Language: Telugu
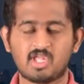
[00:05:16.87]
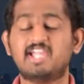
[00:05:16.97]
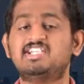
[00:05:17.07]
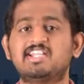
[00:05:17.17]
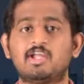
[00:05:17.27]

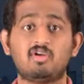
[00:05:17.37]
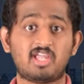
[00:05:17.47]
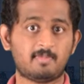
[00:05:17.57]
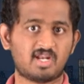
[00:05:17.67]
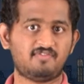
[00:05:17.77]
యాక్చువల్లీ నాకు
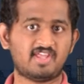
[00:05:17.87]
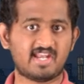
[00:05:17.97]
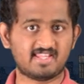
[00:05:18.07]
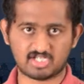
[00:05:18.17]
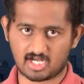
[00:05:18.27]
కెమెరా ఫియర్
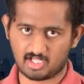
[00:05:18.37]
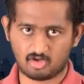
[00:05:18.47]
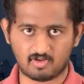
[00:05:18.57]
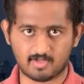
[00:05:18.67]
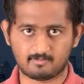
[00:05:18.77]
అనేది చాలా
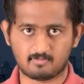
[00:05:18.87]
ఎక్కువ